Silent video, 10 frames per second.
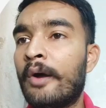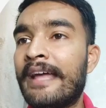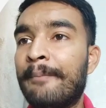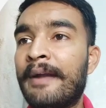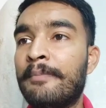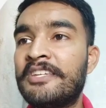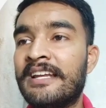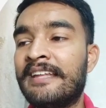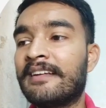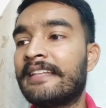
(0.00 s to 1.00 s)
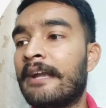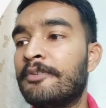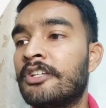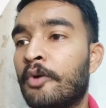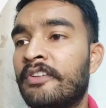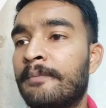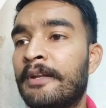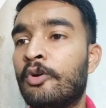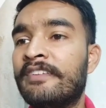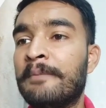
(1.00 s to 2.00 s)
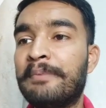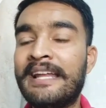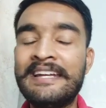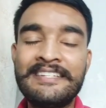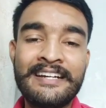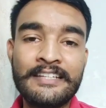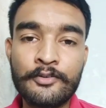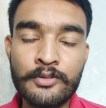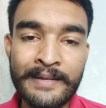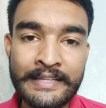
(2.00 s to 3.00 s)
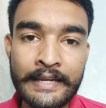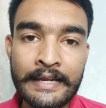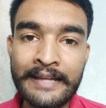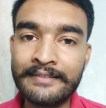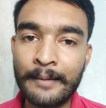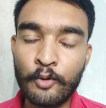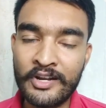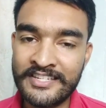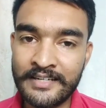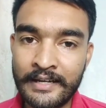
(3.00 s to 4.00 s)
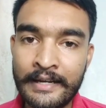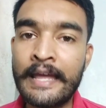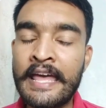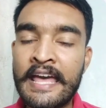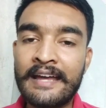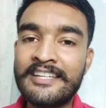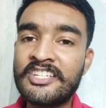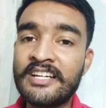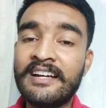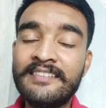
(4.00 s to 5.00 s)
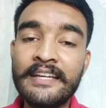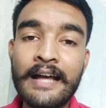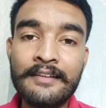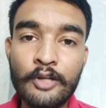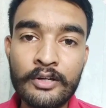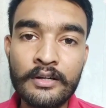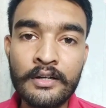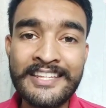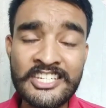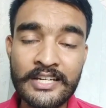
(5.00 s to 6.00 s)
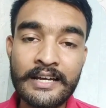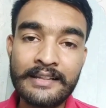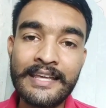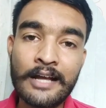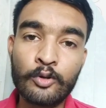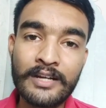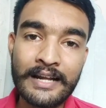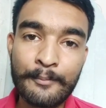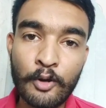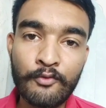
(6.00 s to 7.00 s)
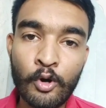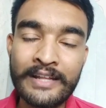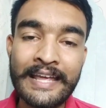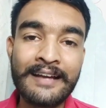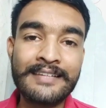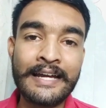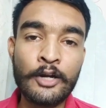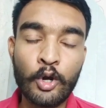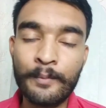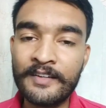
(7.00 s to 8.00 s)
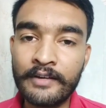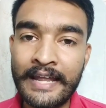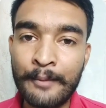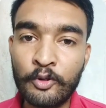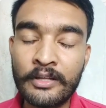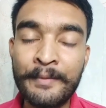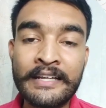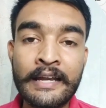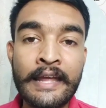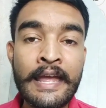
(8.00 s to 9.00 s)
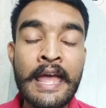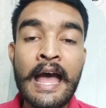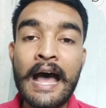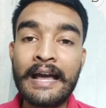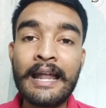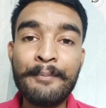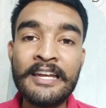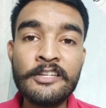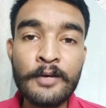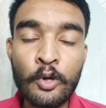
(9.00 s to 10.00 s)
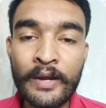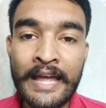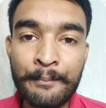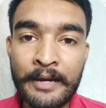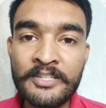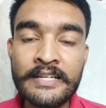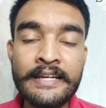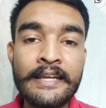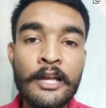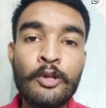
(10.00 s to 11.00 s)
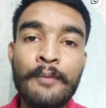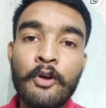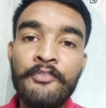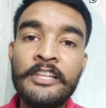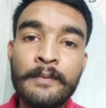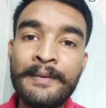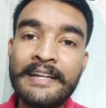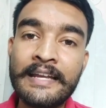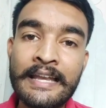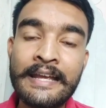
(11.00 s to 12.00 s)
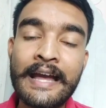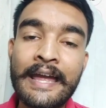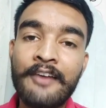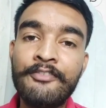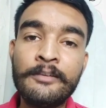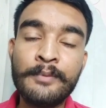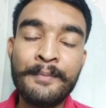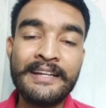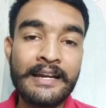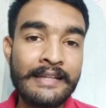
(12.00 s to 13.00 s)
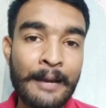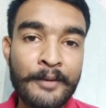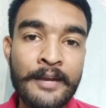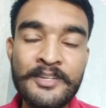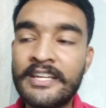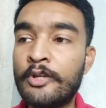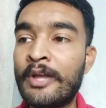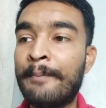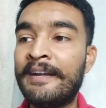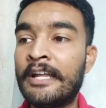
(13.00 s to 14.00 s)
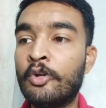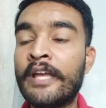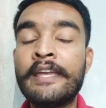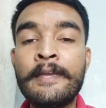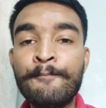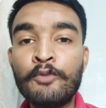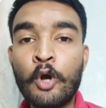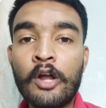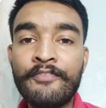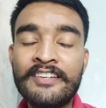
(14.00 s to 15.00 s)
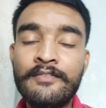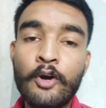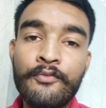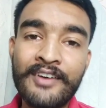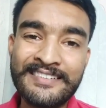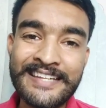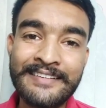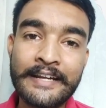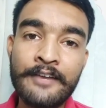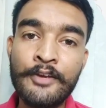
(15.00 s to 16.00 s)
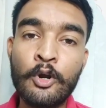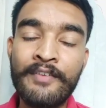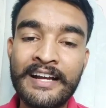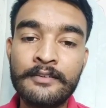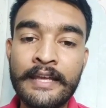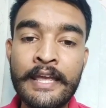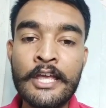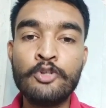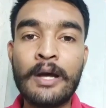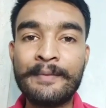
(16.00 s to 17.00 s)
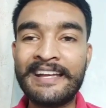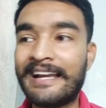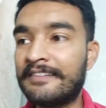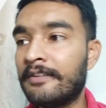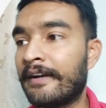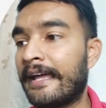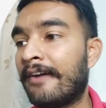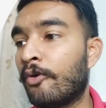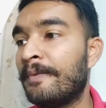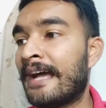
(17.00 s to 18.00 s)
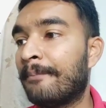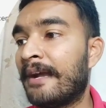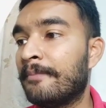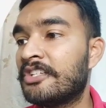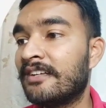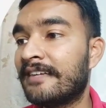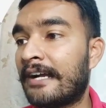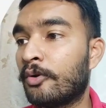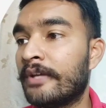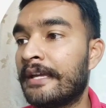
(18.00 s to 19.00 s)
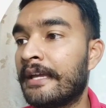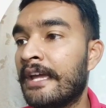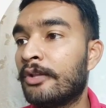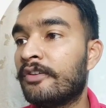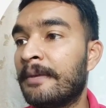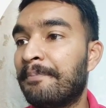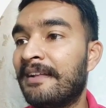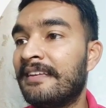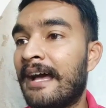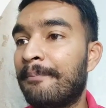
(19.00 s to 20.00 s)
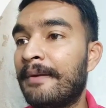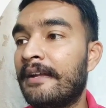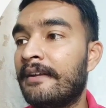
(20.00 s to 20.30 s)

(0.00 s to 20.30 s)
और यहाँ आप एडमिशन ले सकते हैं एडमिशन प्रोसेस बिल्कुल सिंपल है नीचे डिस्क्रिप्शन में दिए गए लिंक से आपको रजिस्टर करना है रजिस्टर कर से काउंसलर रजिस्टर करते ही काउंसलर आपको फोन जाएगा सारे डॉक्यूमेंट्स वगैरह आपको सबमिट करने हैं अगर आप एलिजिबल होंगे यहाँ पे एडमिशन लेने के लिए तो आपको फीस पेमेंट के लिए लिंक आएगा फीस पेमेंट करते आपकी एडमिशन है जो यहाँ पे डन हो जाएगी और फर्स्ट फर्स्ट या सेकंड वीक ऑफ अगस्त से जो आपकी क्लासेस वगैरह वो भी यहाँ पे एडमिशन स्टार्ट हो जाएंगी तो सिंपल सी यहाँ पे